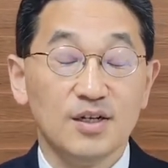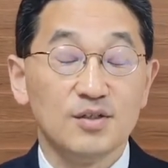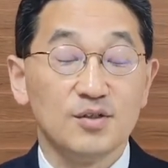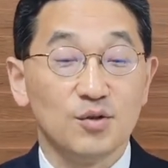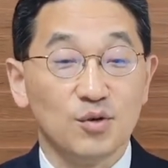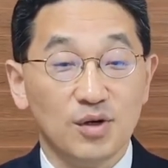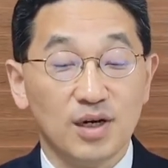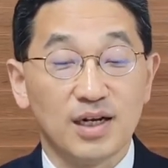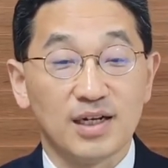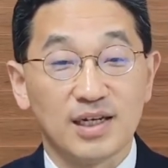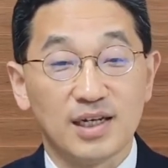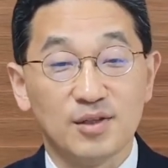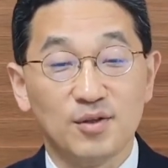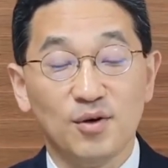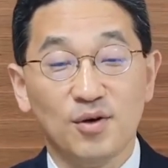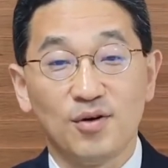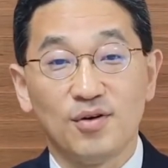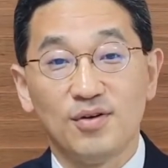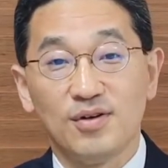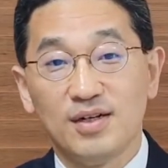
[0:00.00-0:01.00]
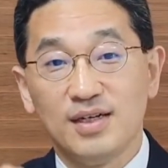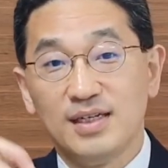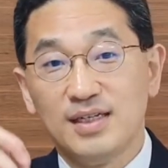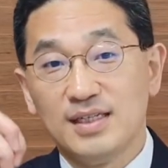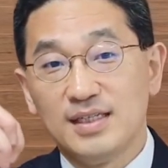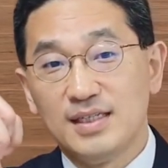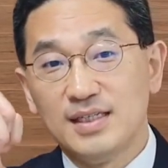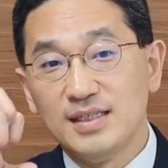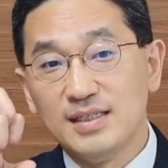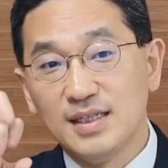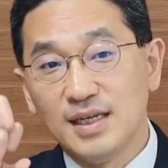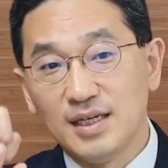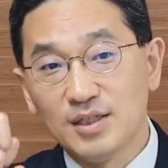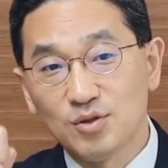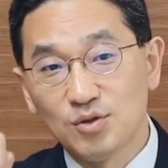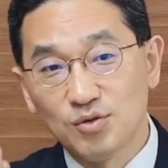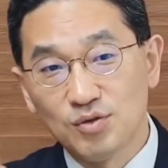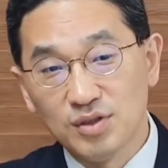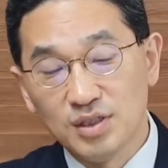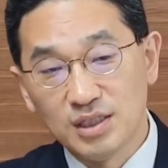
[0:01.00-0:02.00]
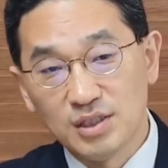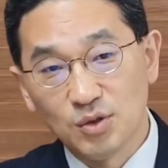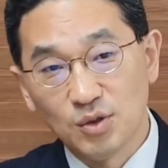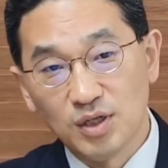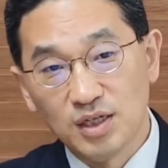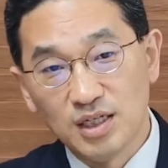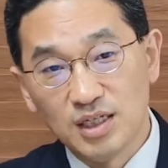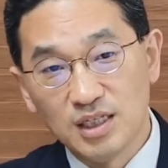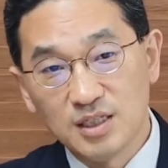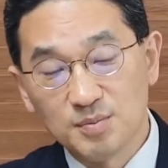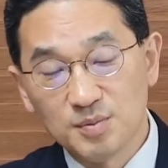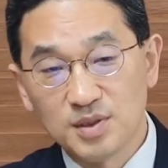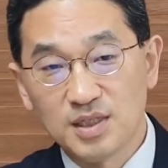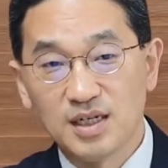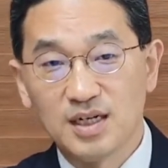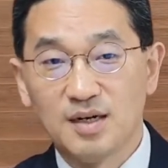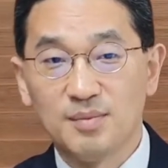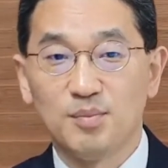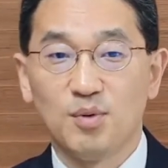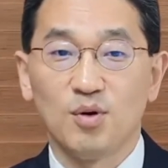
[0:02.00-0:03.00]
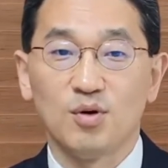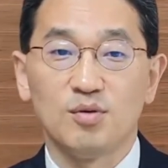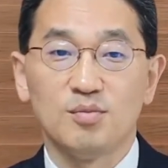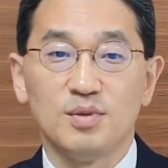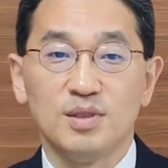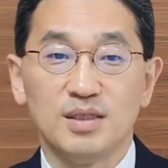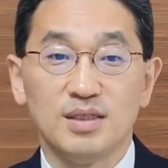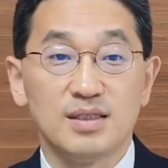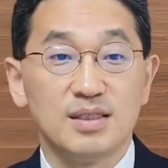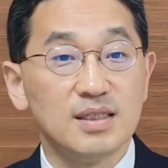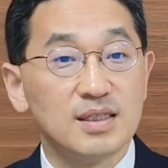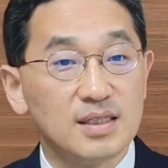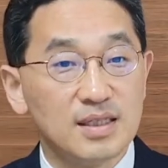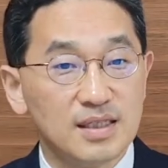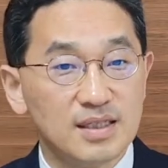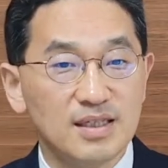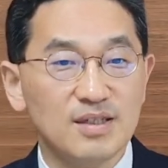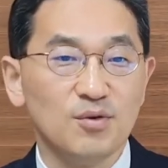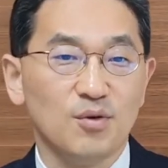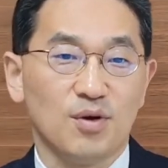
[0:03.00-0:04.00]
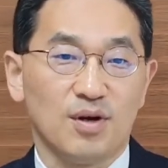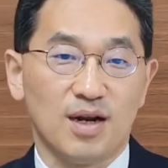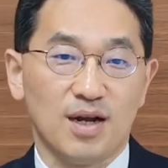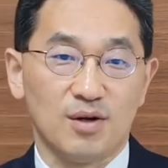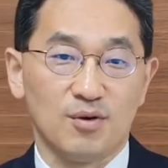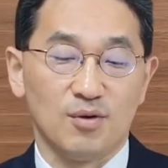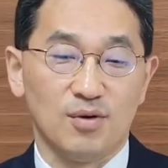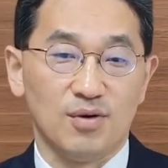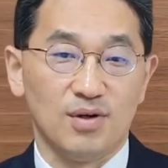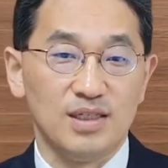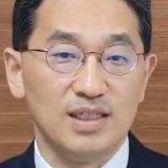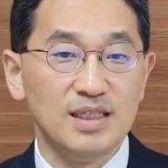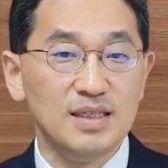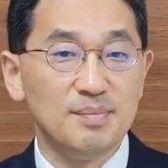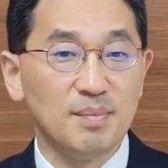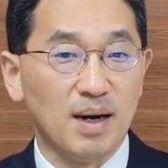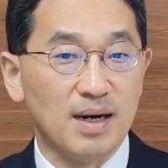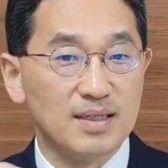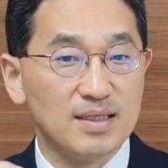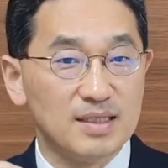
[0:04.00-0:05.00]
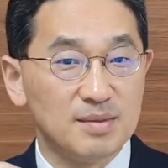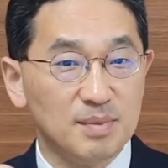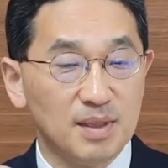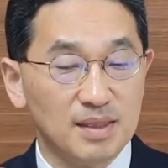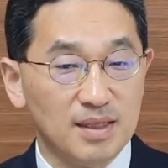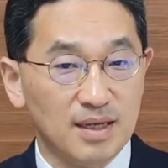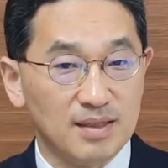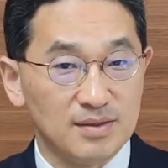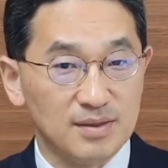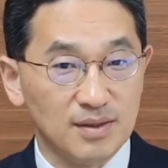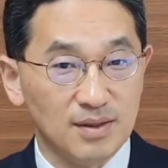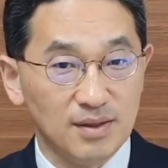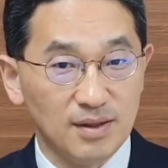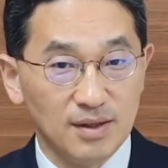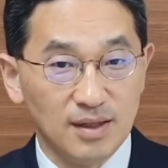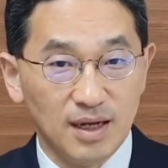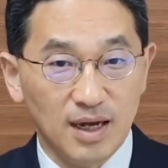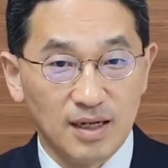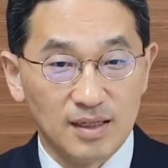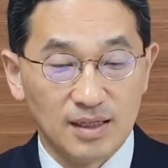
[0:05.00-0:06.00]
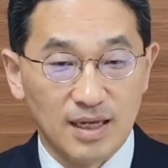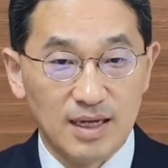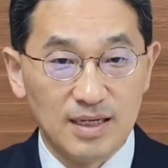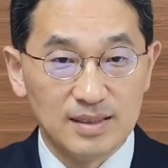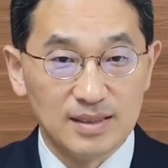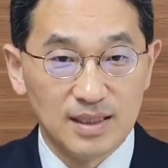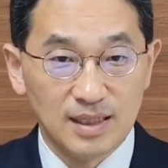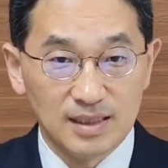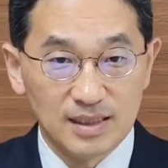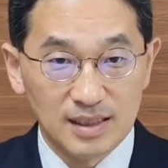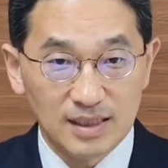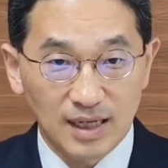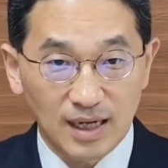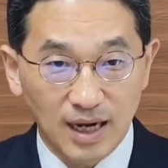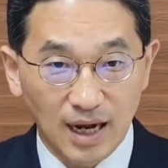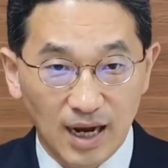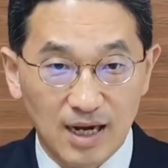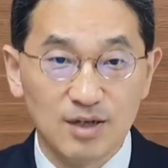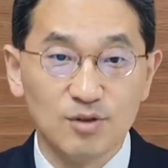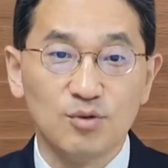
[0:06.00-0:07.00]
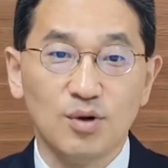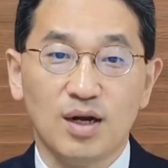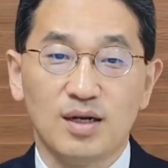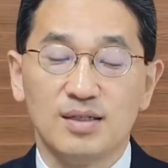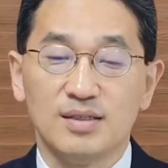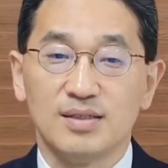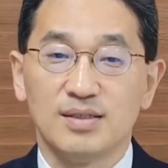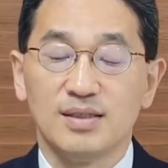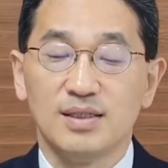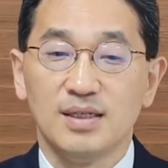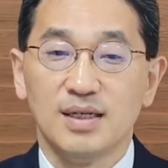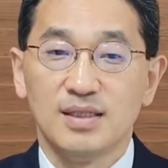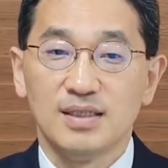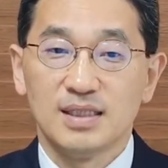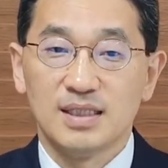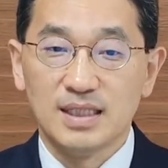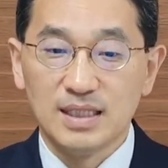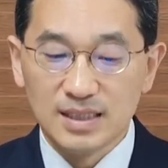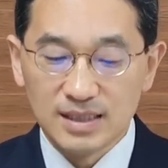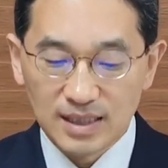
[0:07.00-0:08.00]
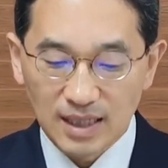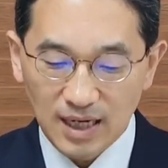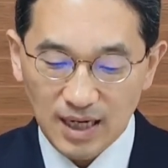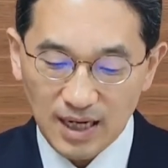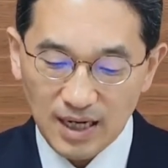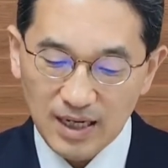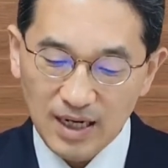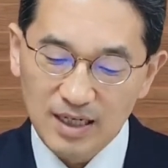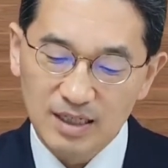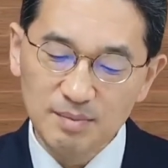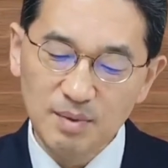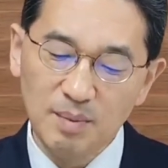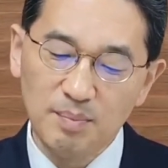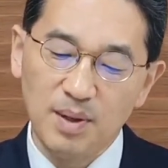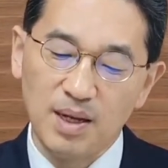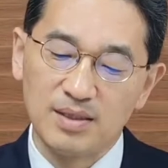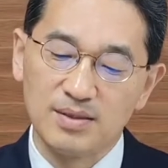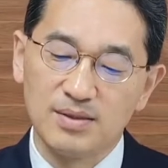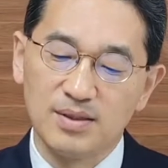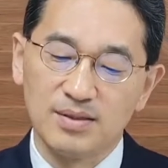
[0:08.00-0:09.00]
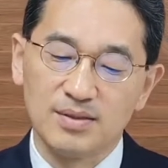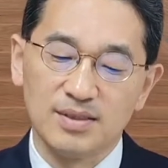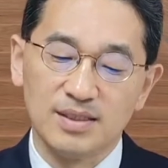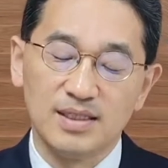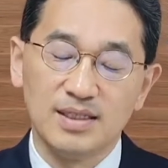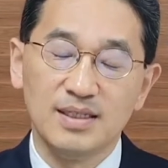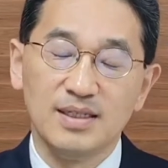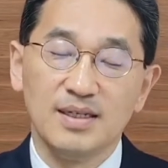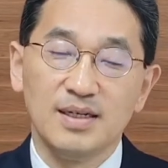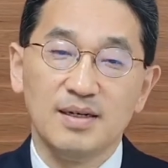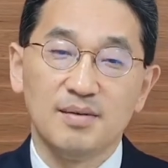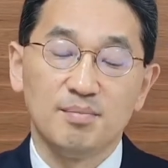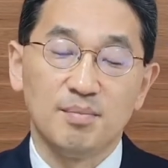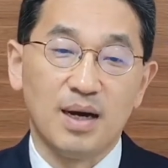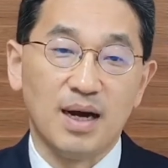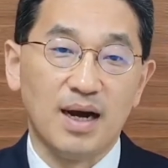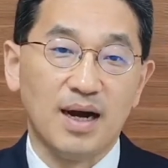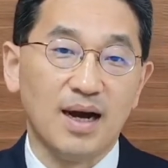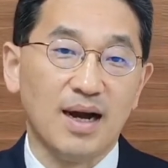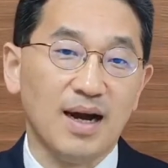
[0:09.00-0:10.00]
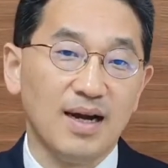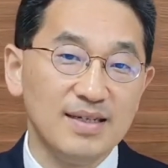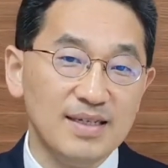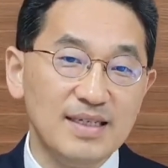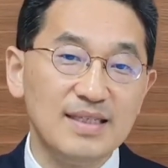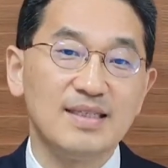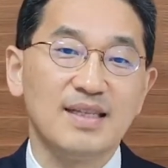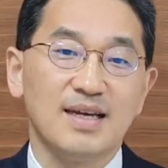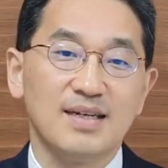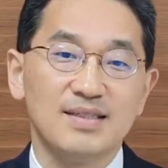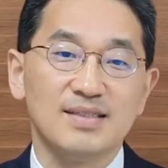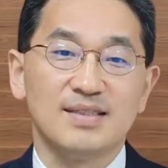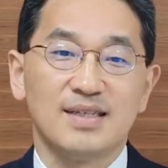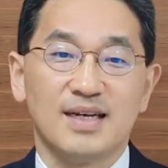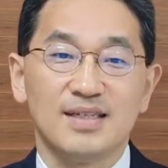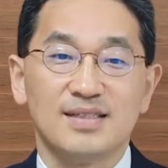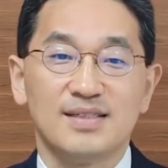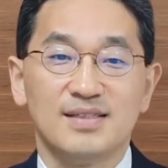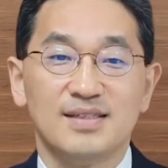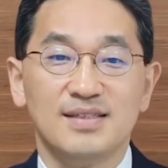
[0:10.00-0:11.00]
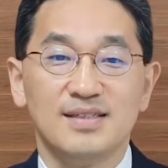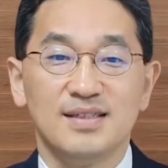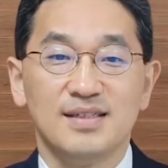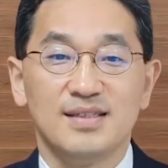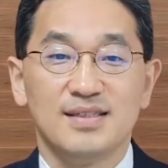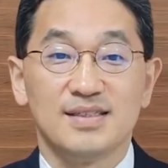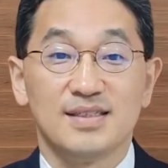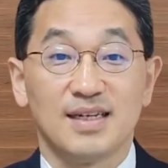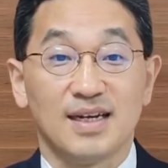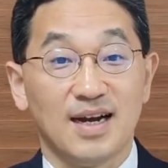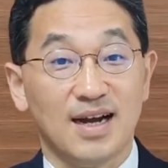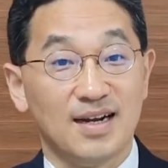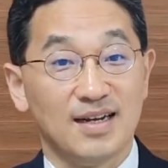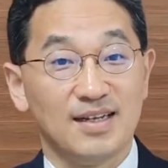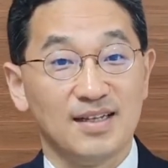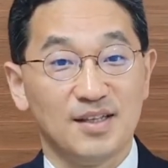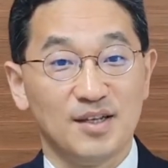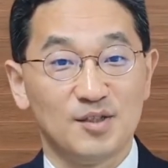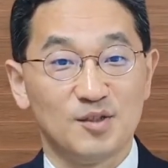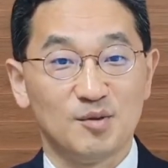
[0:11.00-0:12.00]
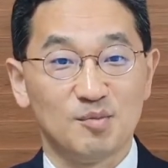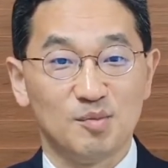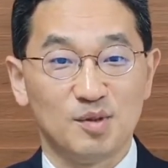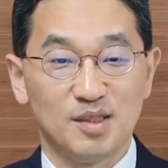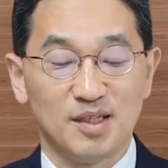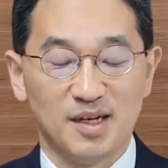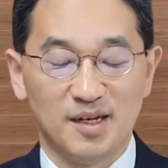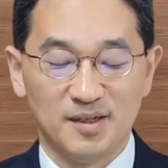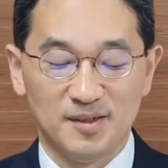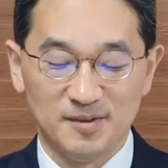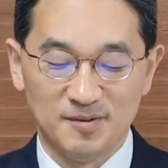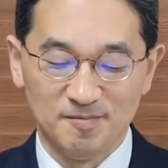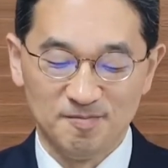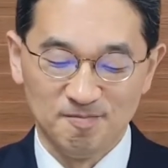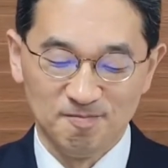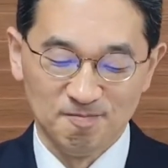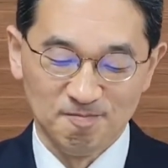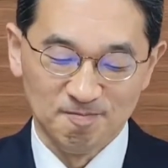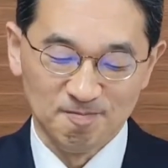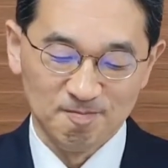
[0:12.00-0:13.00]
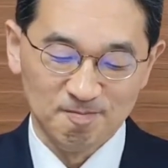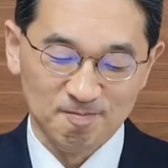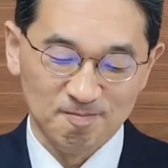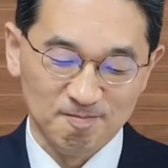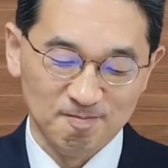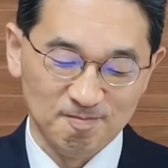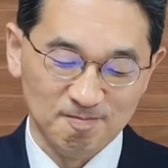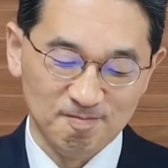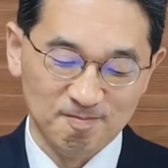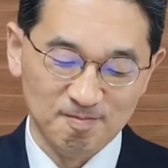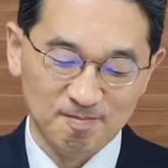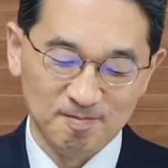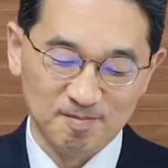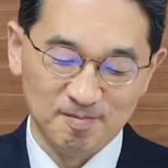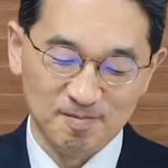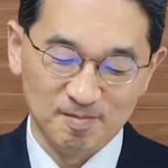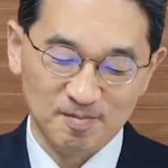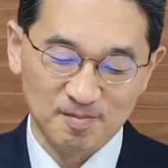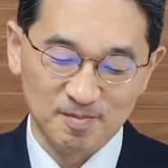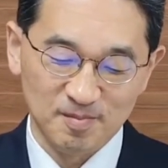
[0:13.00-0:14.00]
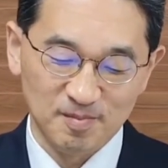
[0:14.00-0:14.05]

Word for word: 놀랍게도 이 예수 그리스도의 이 십자가 복음을 듣기를 원하고 이 말씀에 대해서 굉장히 갈구하는 진짜 하나님의 백성들이 많이 있다는 사실을 제가 알게 됐습니다. 음,